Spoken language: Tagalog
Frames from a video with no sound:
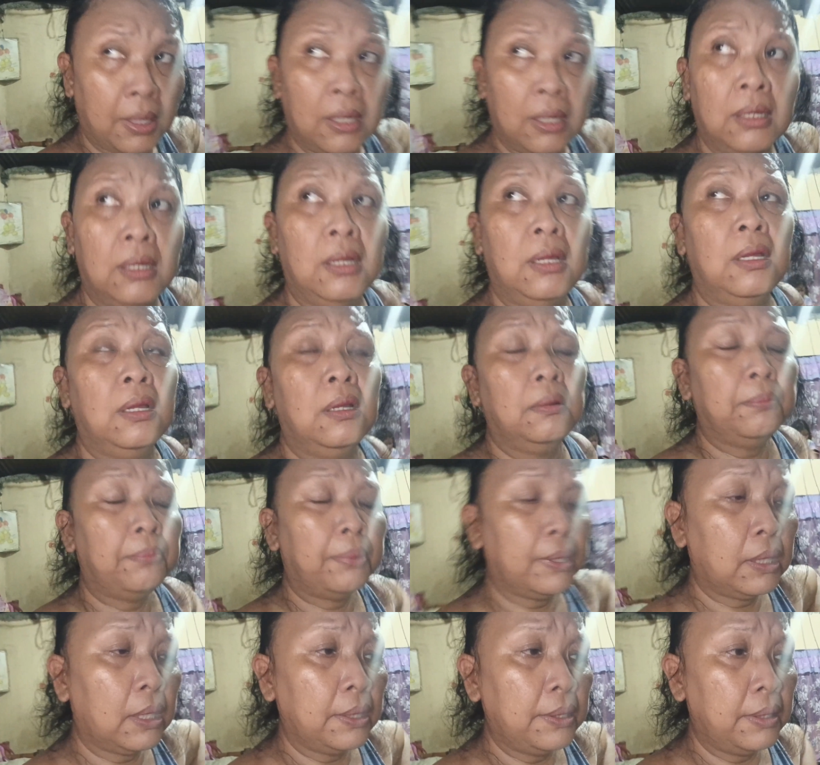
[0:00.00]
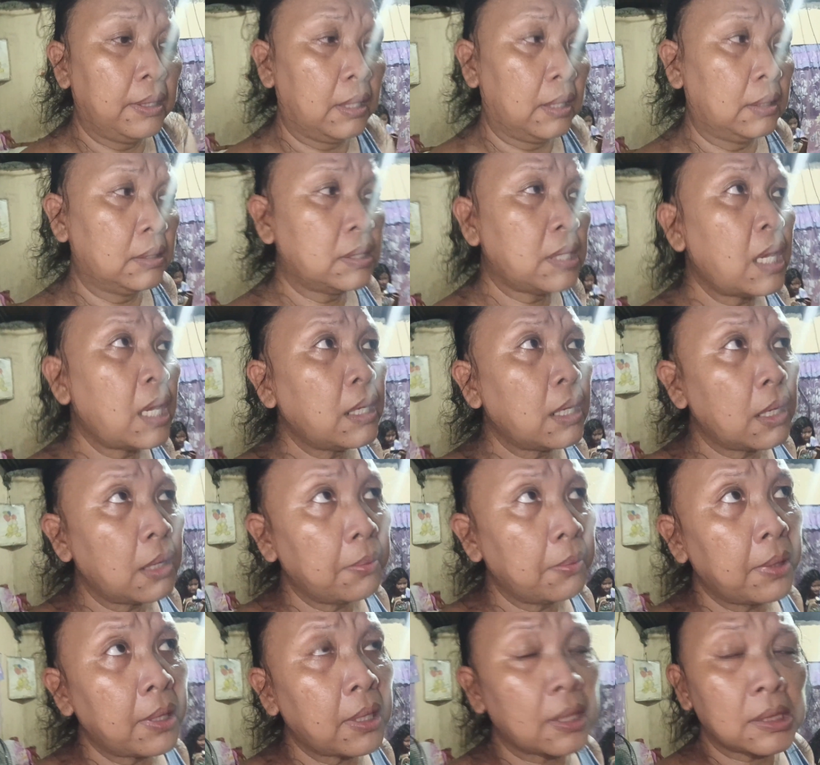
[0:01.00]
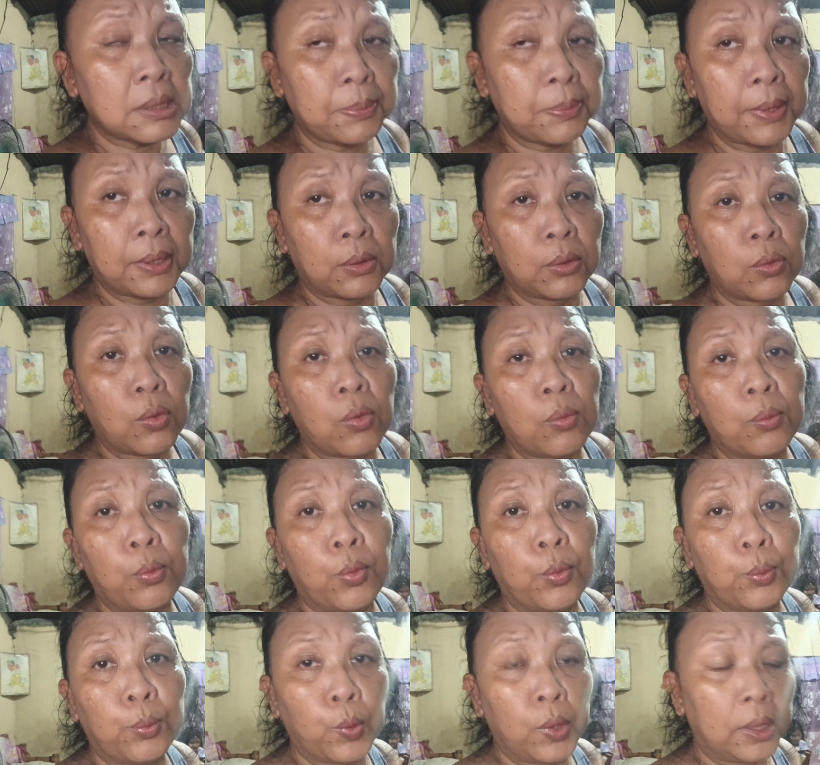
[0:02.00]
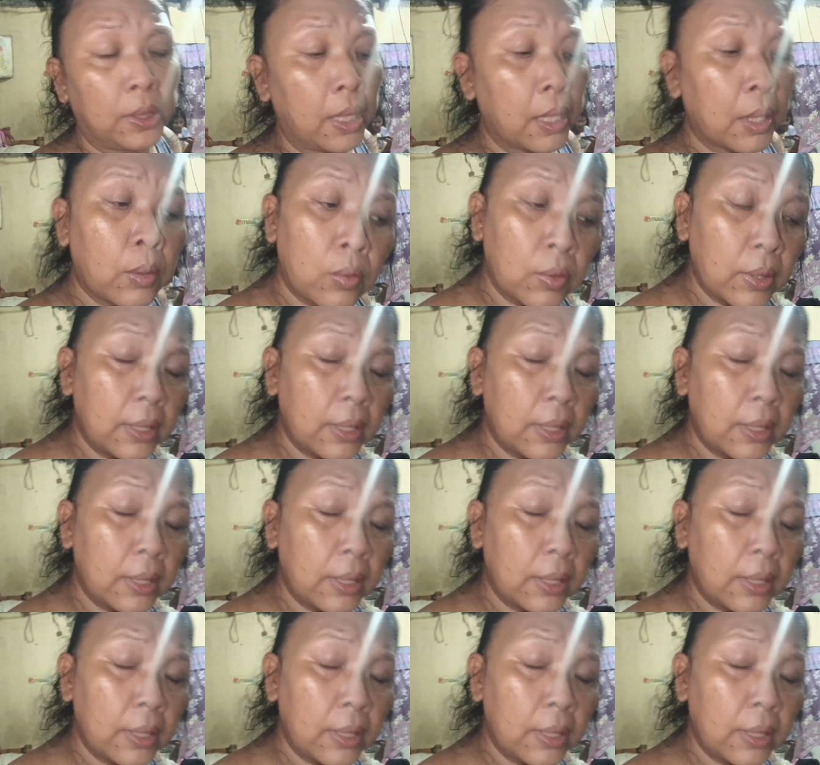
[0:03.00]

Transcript: ba Pag ganyan, sana naman respeto kung po pwede.